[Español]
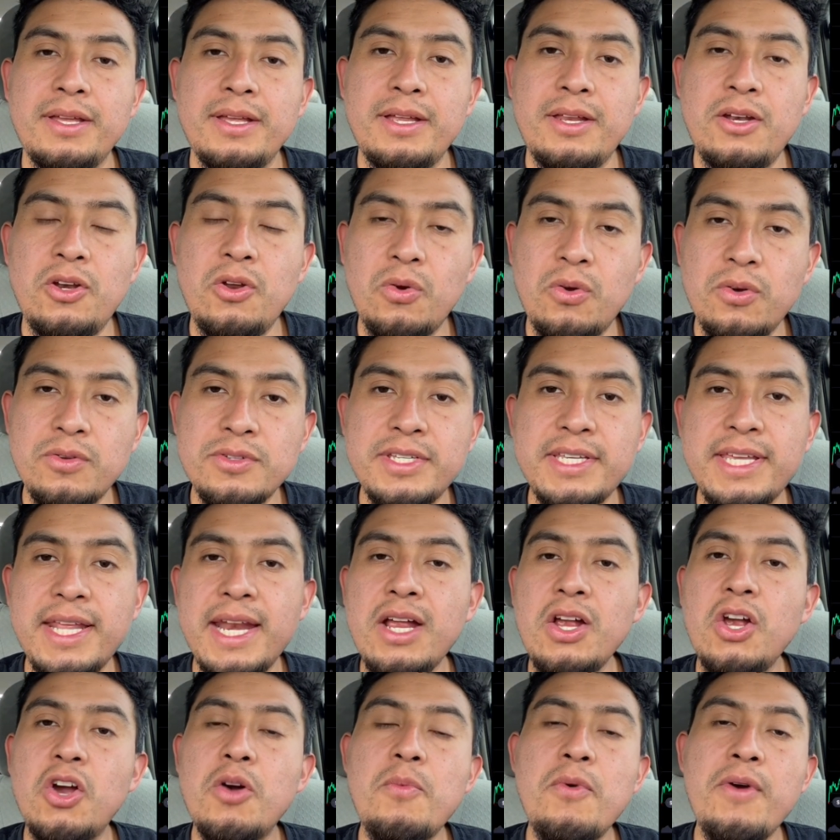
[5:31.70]
lo
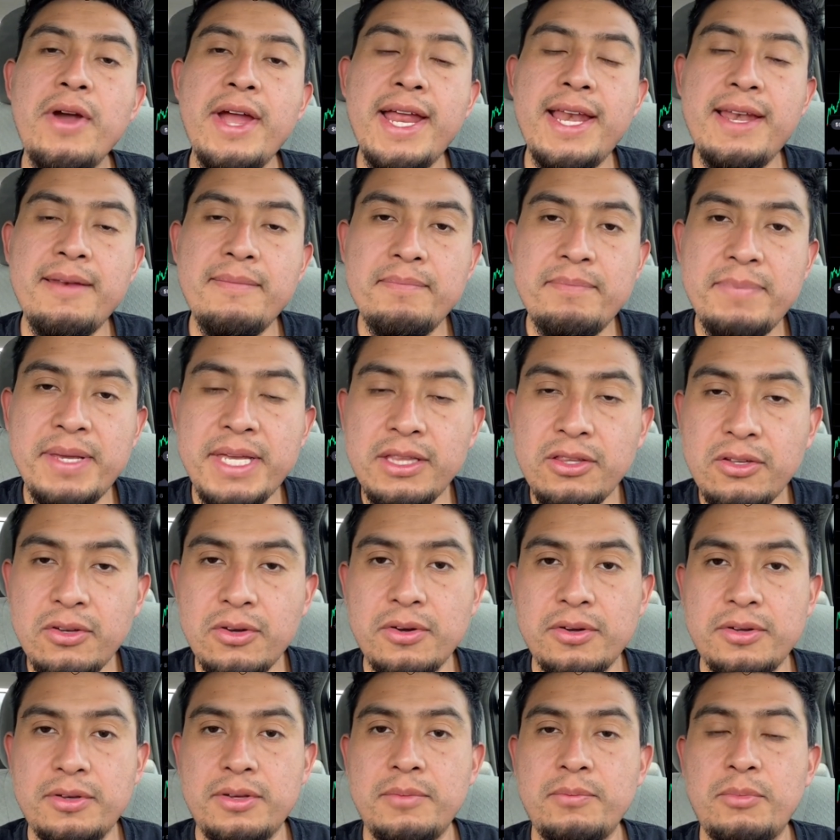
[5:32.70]
consideran como el
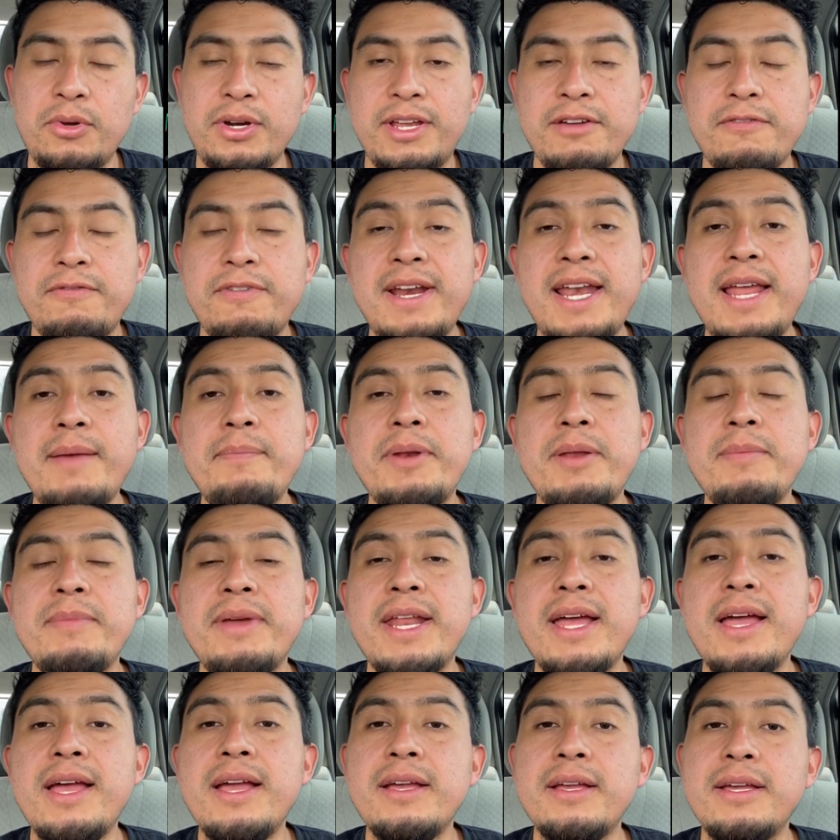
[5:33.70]
Bitcoin, porque fue la
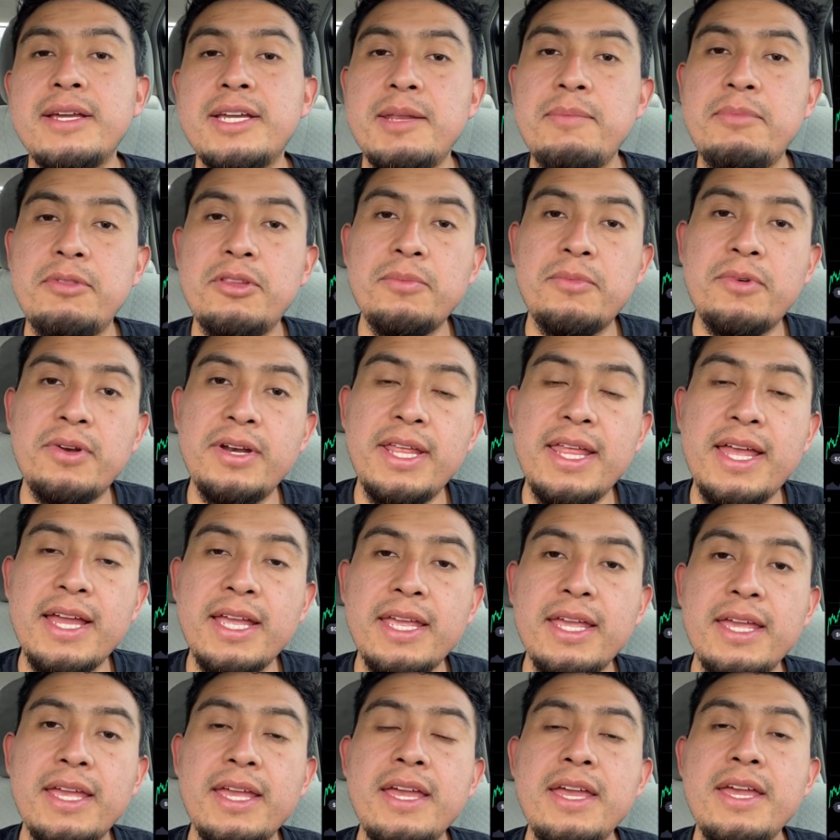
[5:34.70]
primera criptomoneda
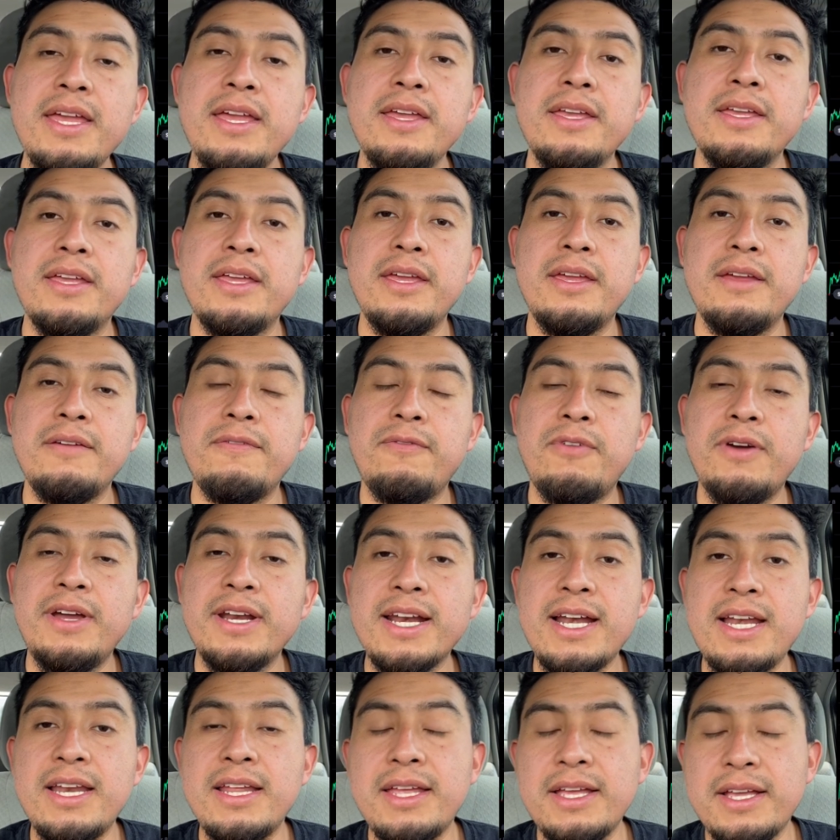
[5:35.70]
que, que fue
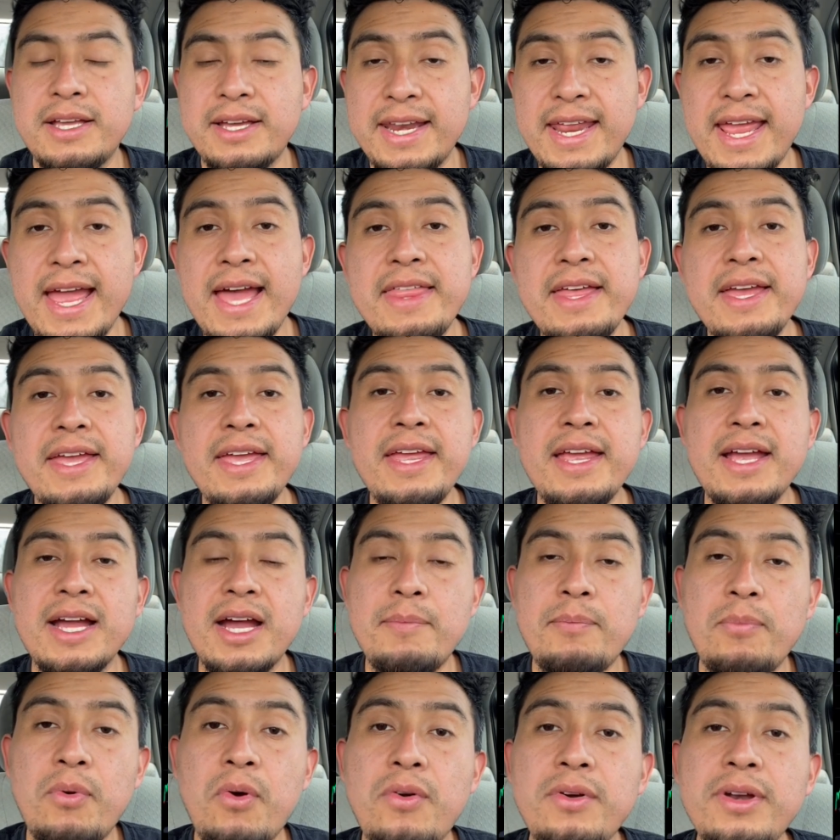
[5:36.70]
creada en
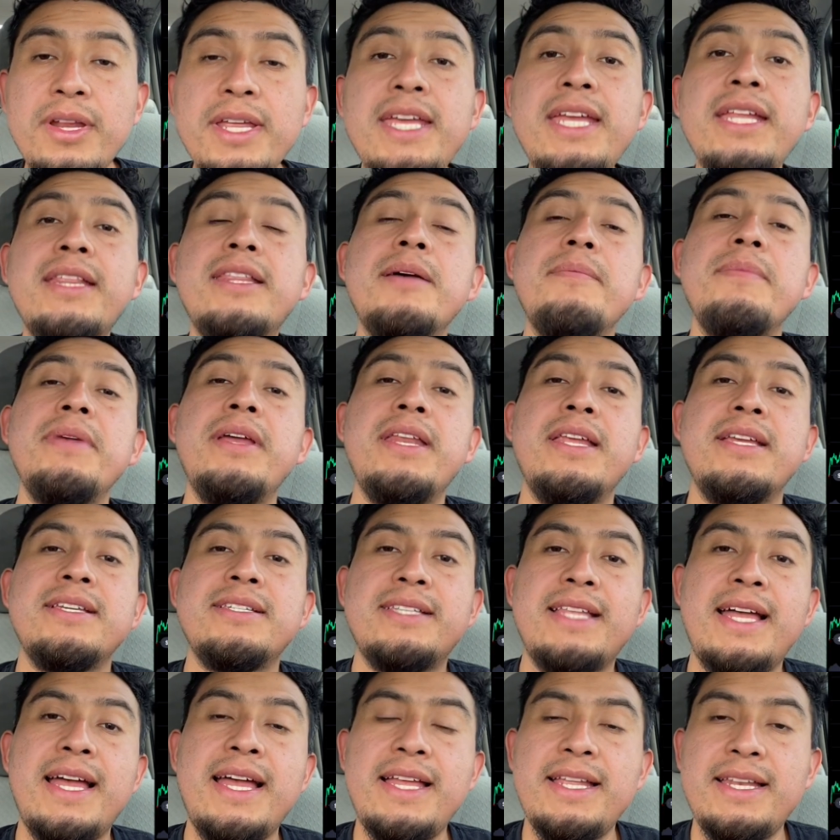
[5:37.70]
Japón y también
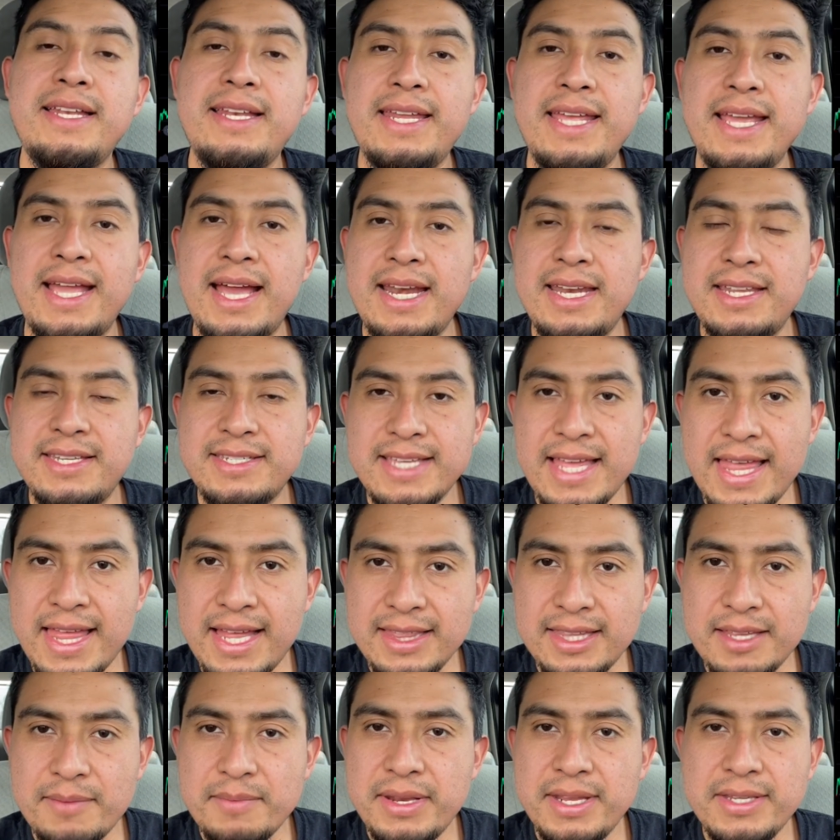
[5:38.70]
está
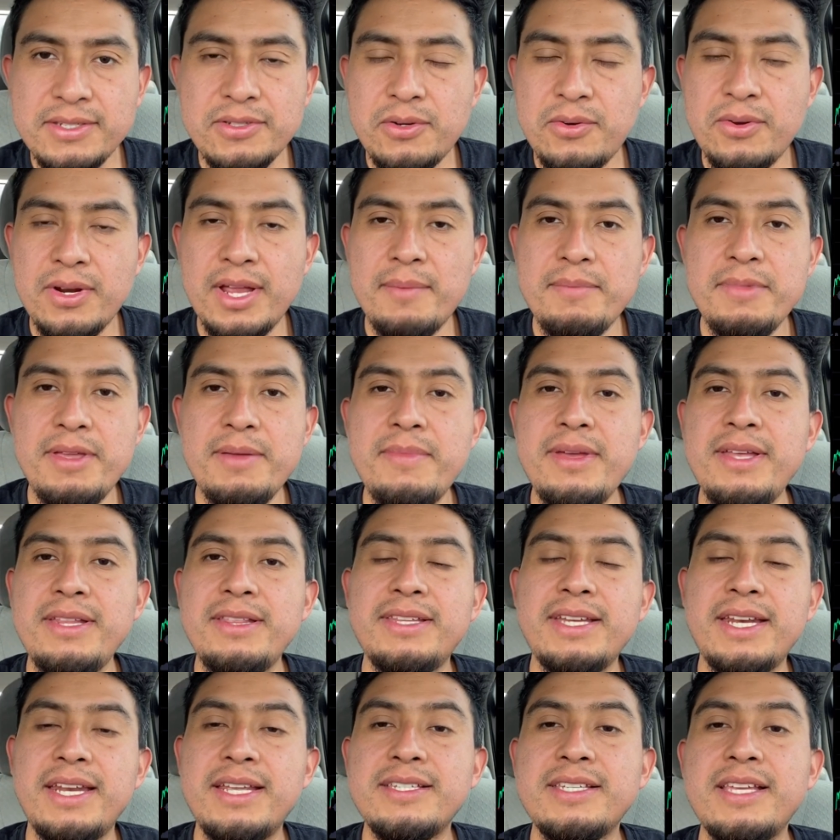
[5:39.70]
legalizada. También eso es lo que a mí me
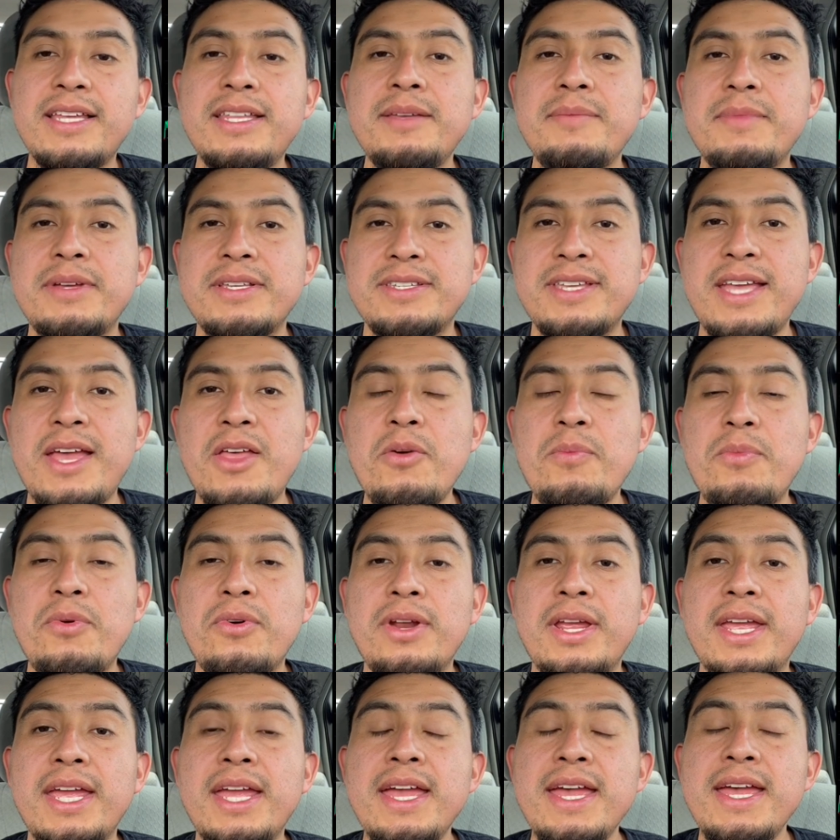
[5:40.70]
interesa demasiado
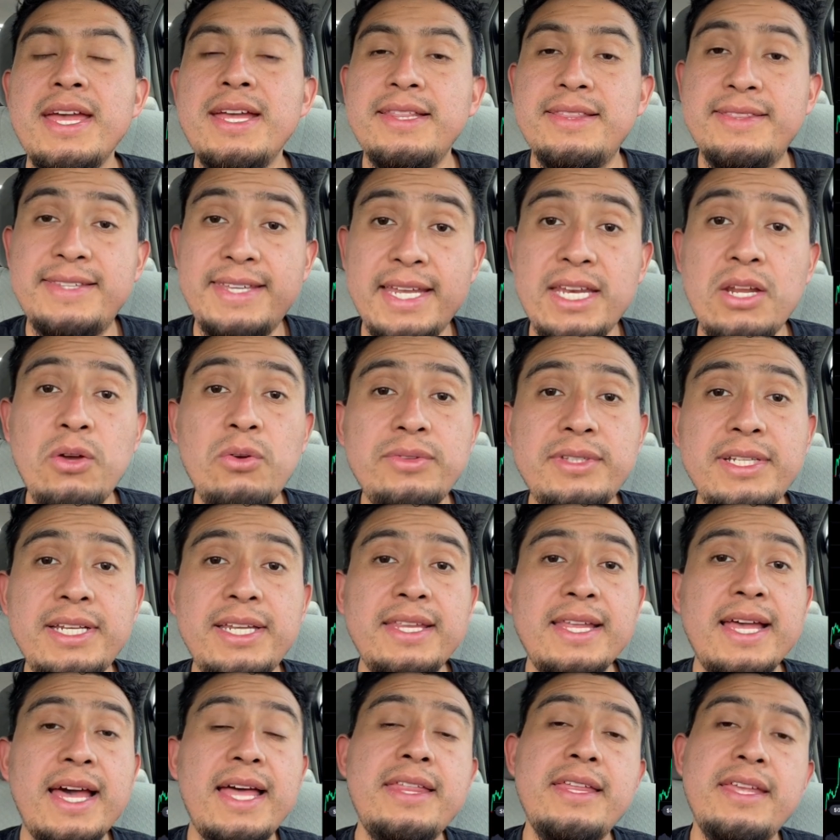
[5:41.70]
porque tiene
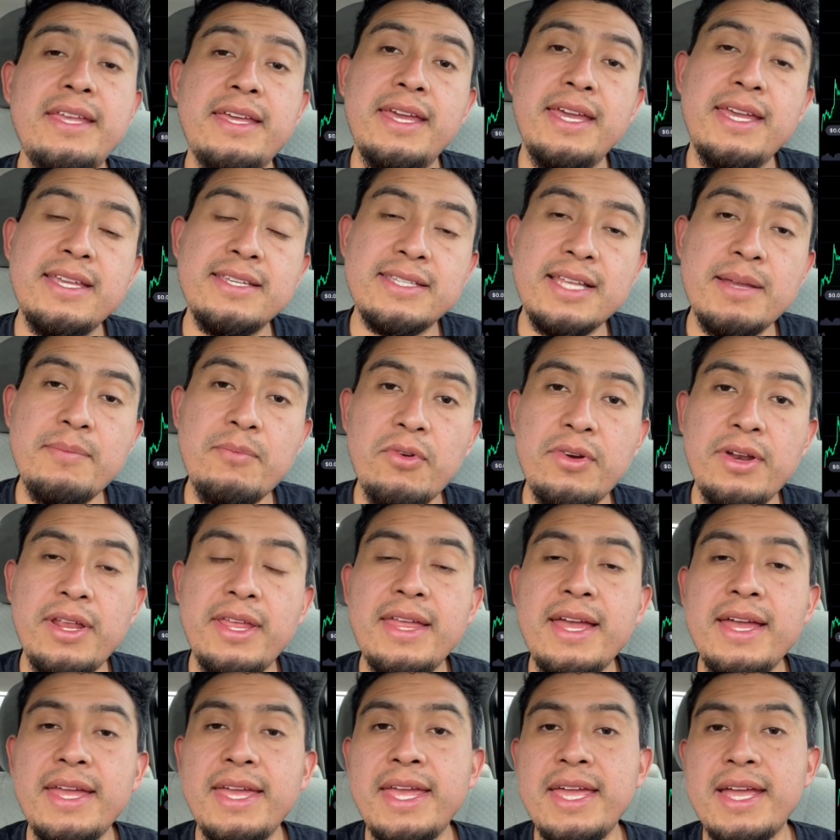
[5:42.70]
utilidad esta
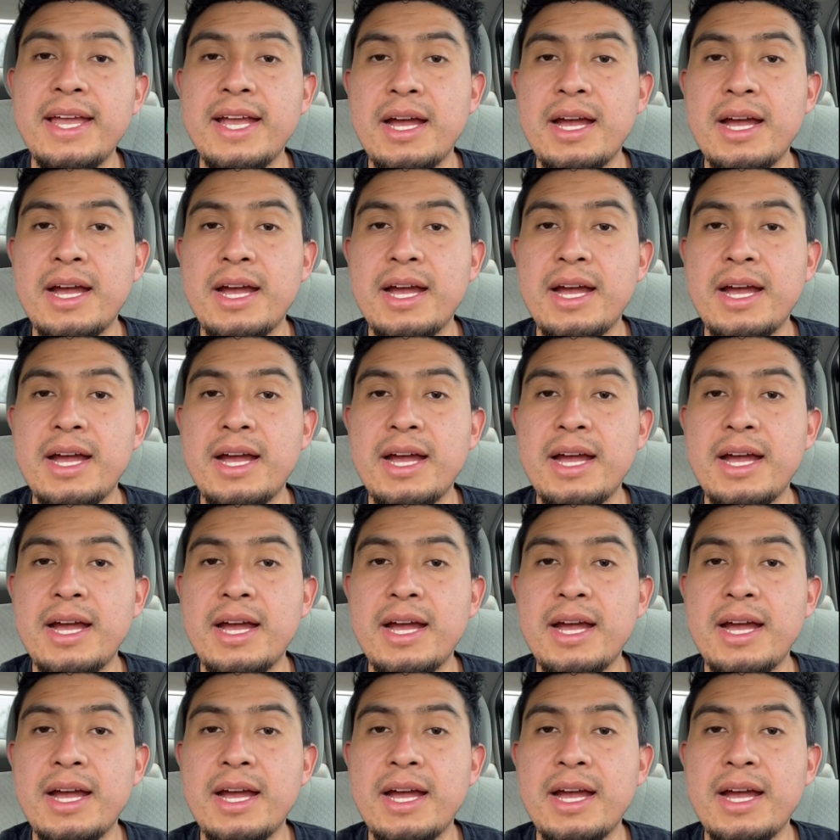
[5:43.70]
moneda en